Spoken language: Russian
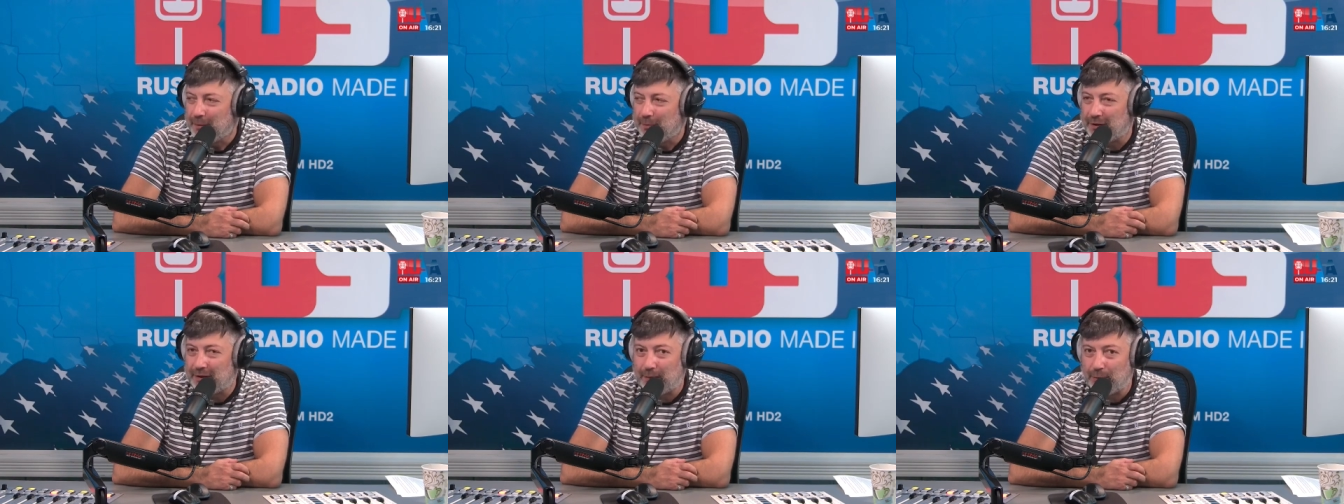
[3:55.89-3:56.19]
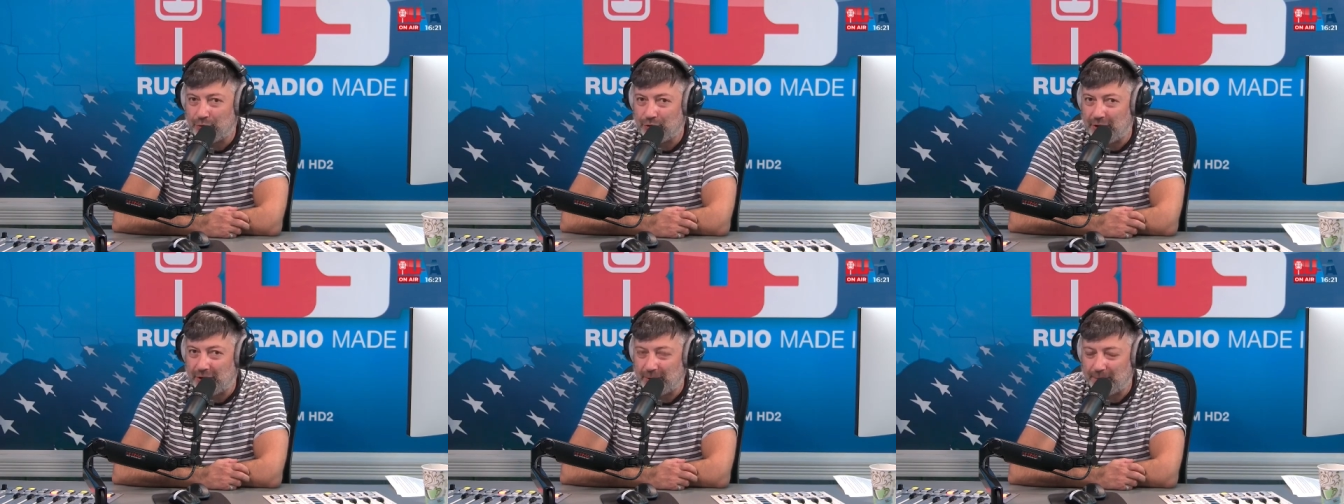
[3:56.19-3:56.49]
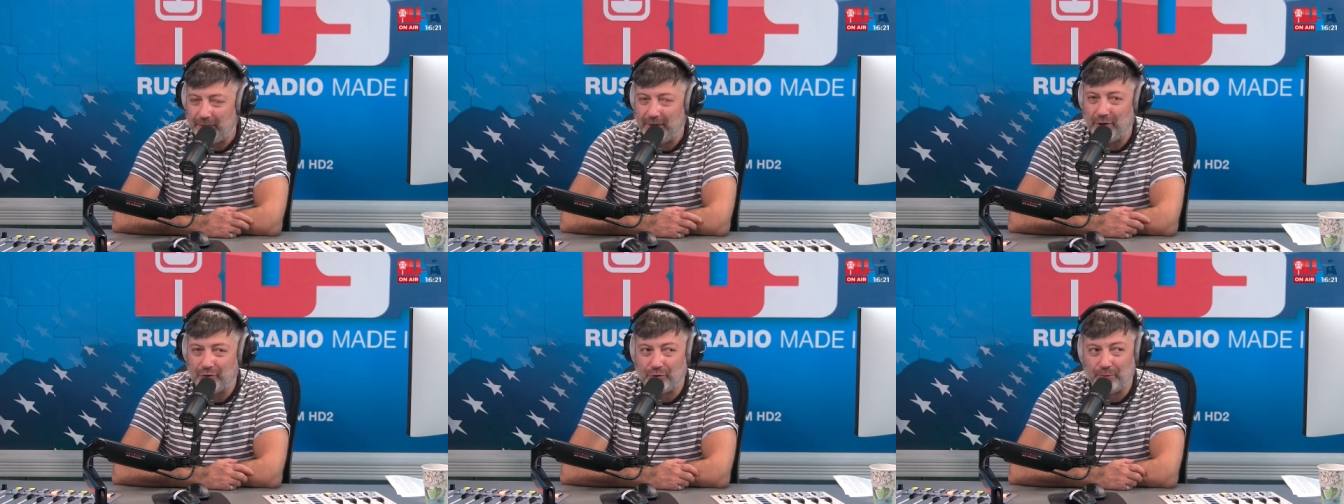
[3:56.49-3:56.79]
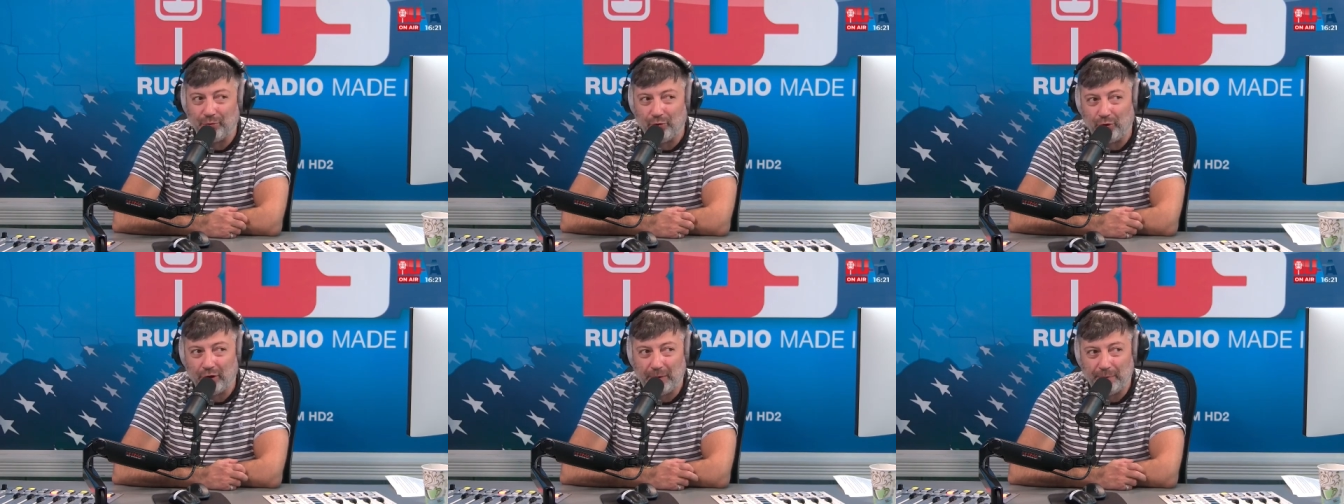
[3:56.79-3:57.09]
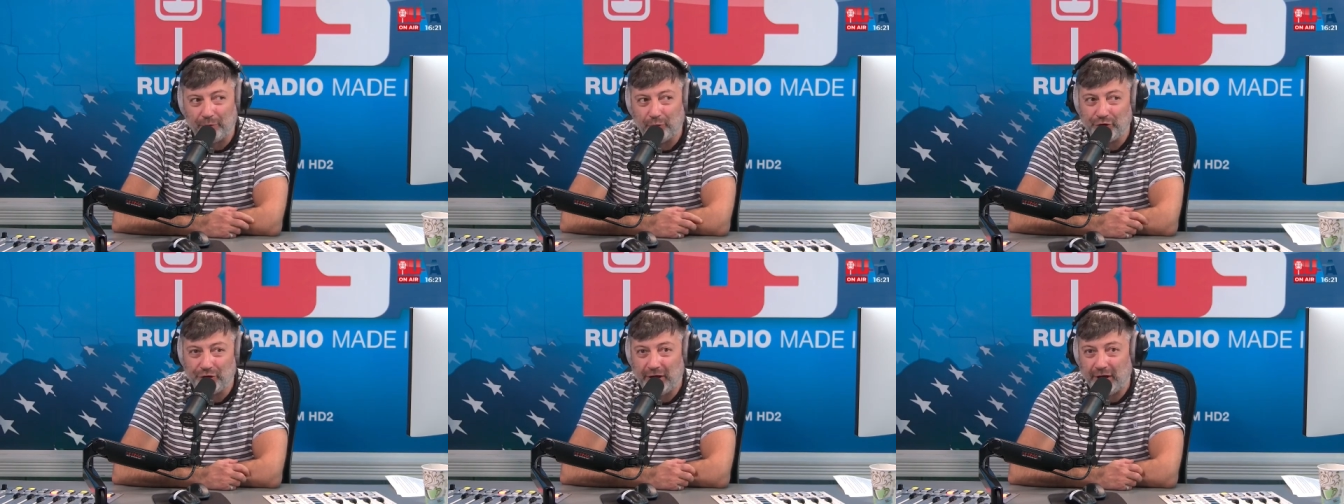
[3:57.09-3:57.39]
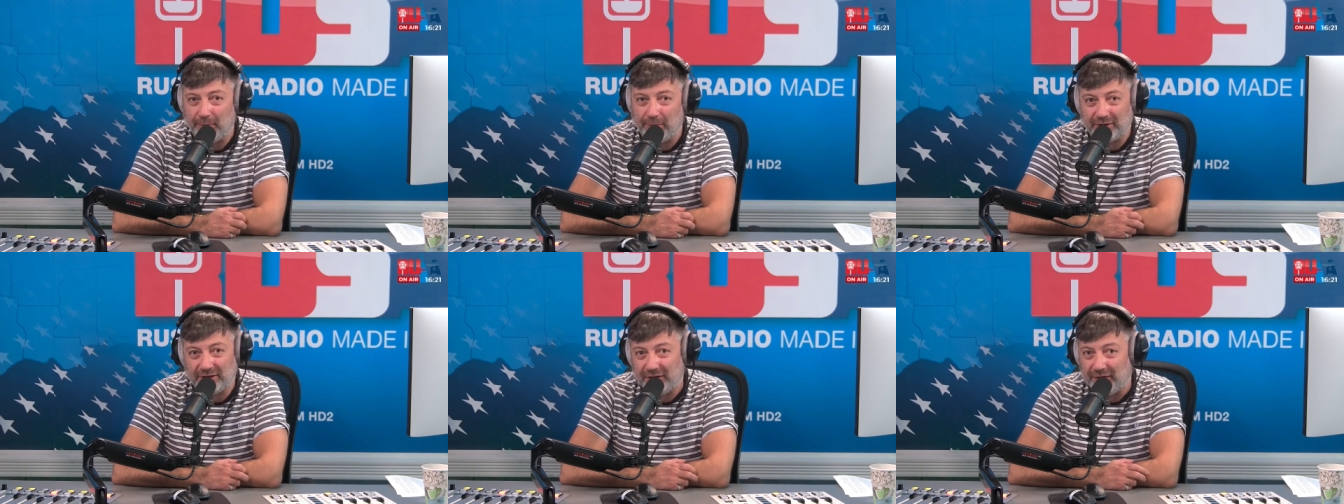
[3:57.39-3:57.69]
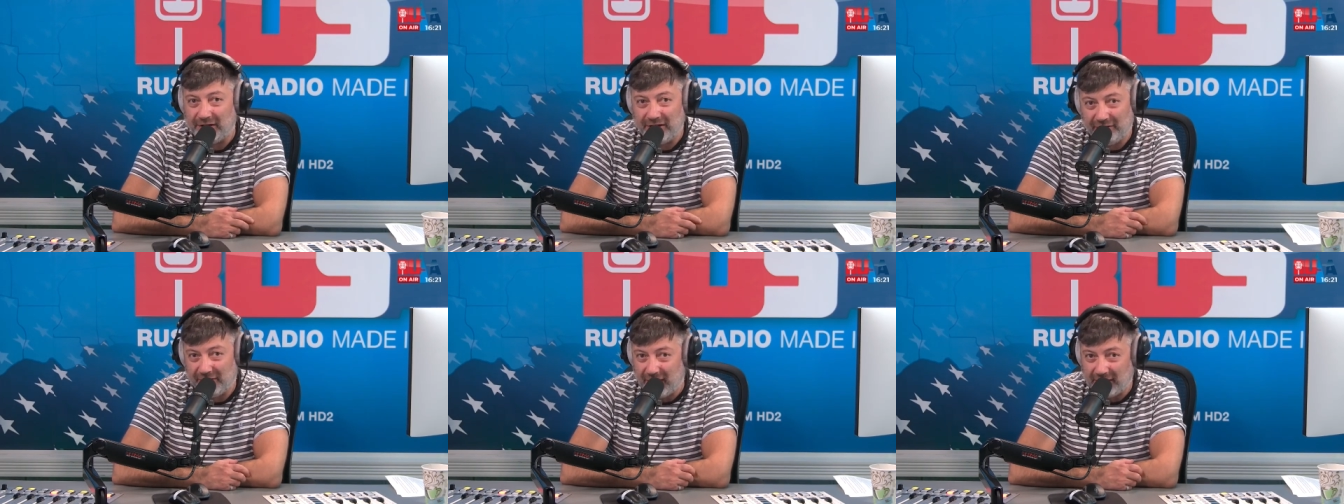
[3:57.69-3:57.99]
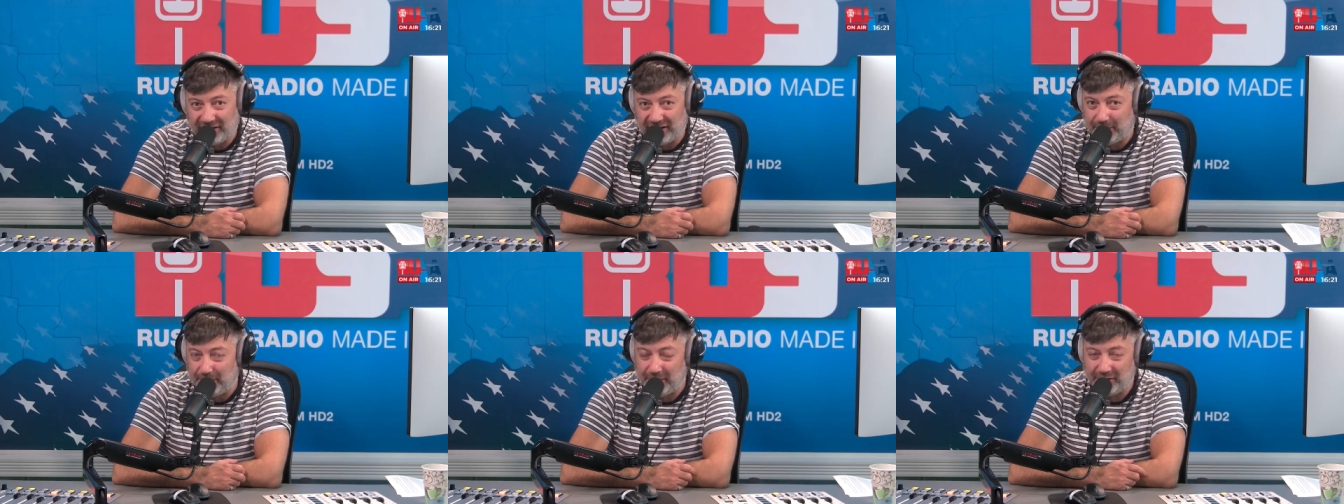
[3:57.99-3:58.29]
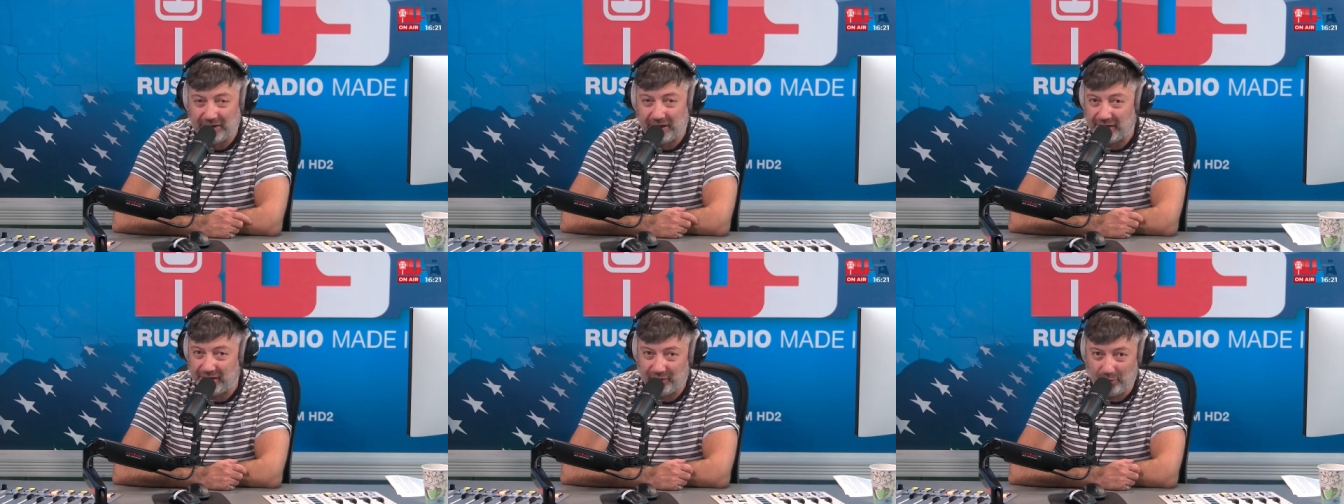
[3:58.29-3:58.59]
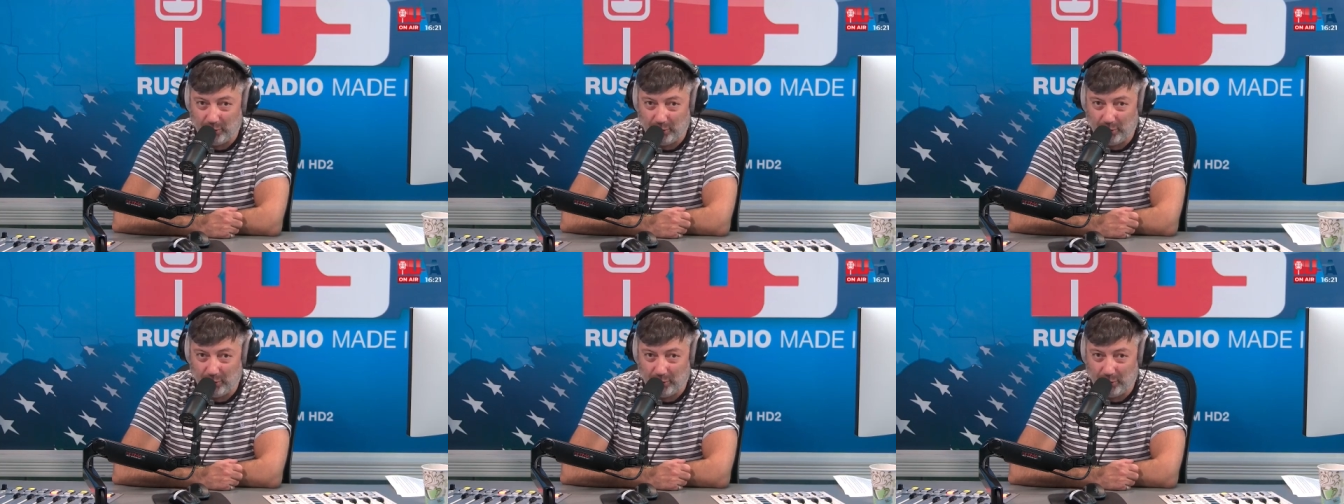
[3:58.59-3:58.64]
потому что я так понимаю, что многие получали образование в разных местах,